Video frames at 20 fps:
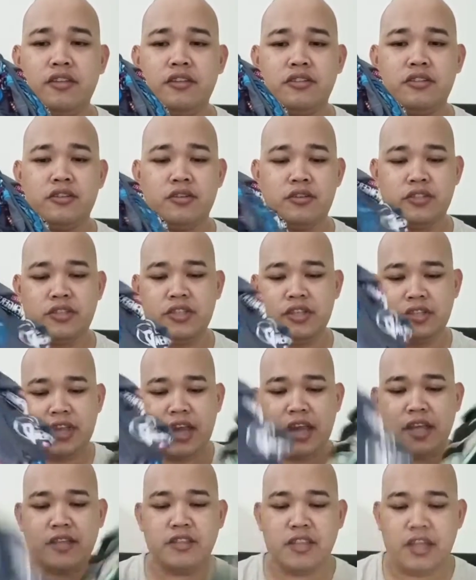so
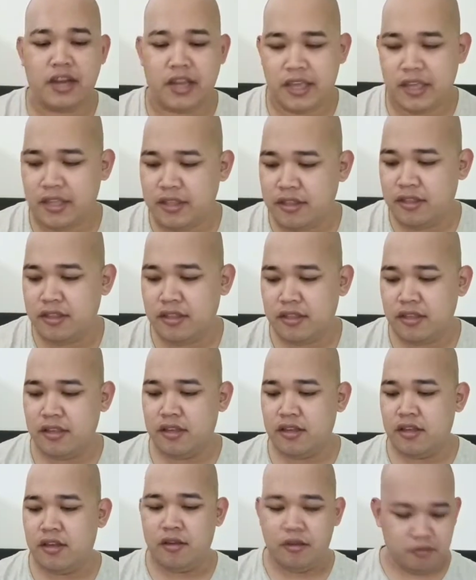600
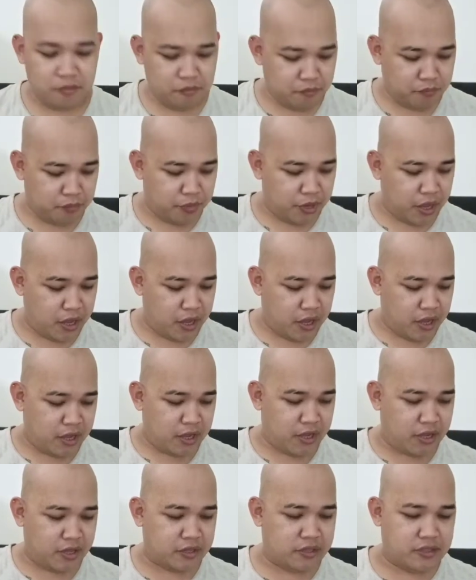
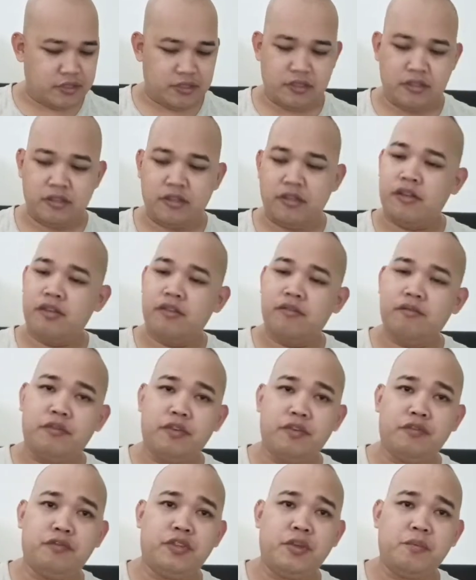plus
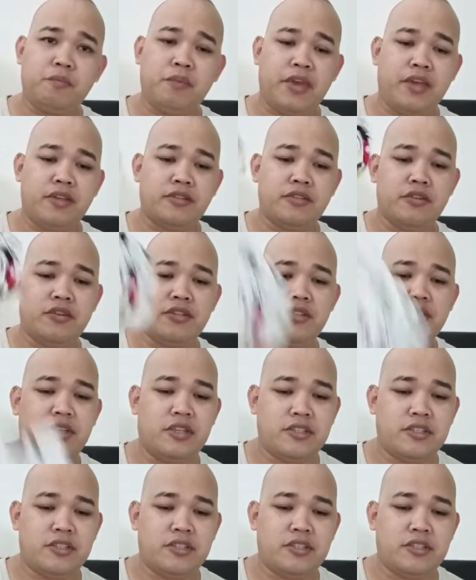50 pesos,